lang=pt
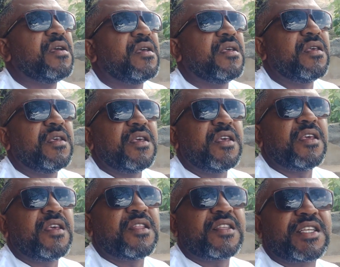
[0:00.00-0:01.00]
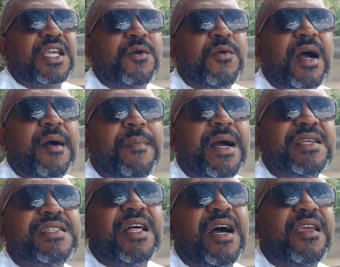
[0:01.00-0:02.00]
E chegou um rapaz
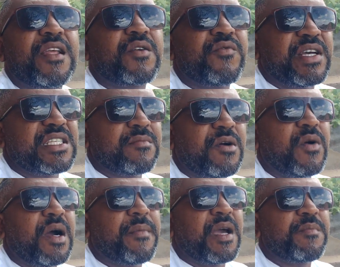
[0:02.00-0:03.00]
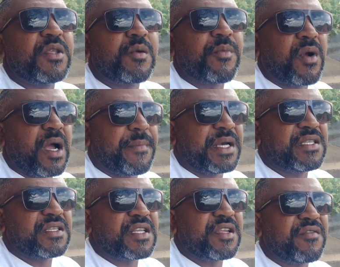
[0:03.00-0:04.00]
lá e ele conversando com o rapaz, pediu para o rapaz se
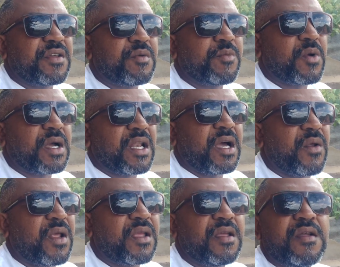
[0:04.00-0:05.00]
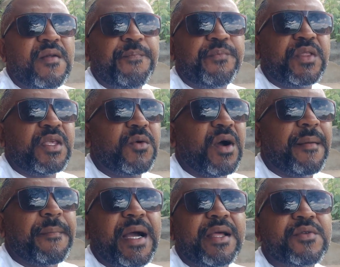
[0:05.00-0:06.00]
inscrever no meu canal, né? E o
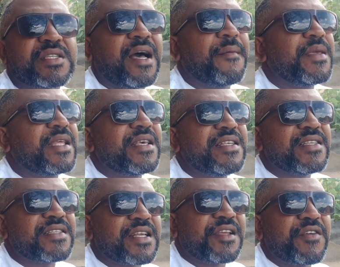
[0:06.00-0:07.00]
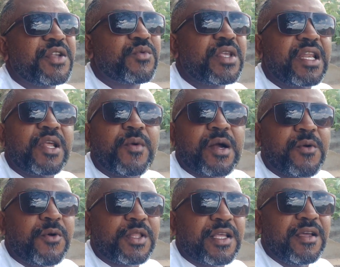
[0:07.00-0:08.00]
rapaz não sabia nem se inscrever, não tinha nenhuma
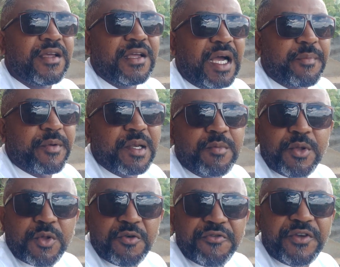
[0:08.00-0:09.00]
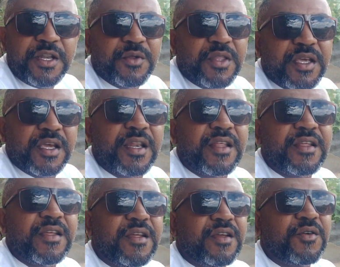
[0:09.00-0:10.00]
conta. Após ele botou o filho dele,
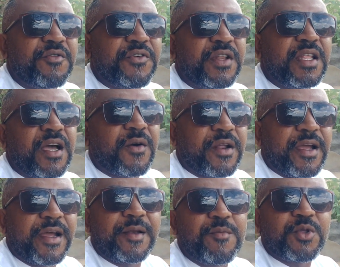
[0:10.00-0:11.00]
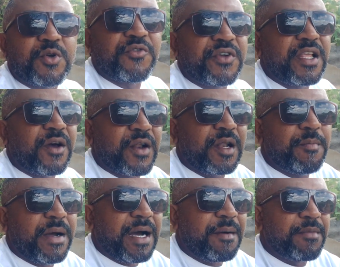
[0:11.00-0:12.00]
o filho de Aurélio, botou o filho de Aurélio
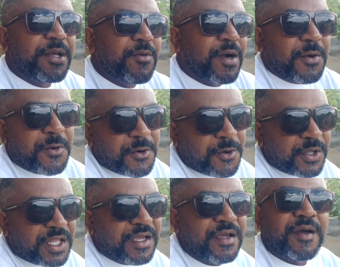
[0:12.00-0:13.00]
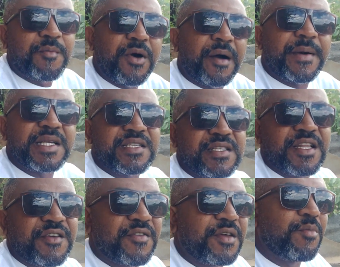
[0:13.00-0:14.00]
para abrir uma conta, o rapaz se
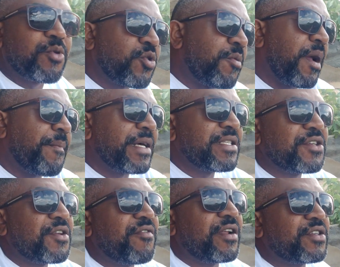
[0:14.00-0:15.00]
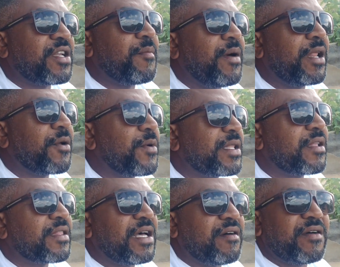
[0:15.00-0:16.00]
inscreveu e botou mais para assistir vários trabalhos. Enquanto ele
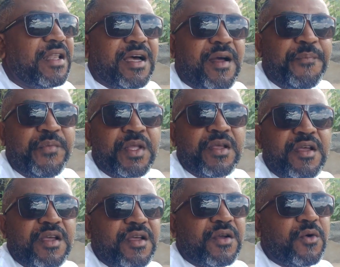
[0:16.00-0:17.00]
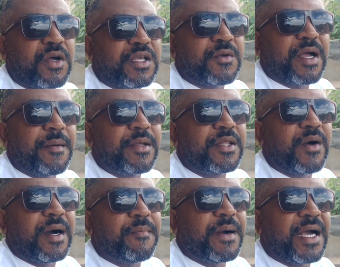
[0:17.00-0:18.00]
estava lá cortando o cabelo do
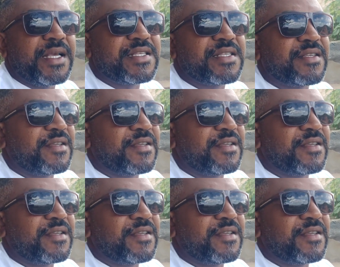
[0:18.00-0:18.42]
rapaz,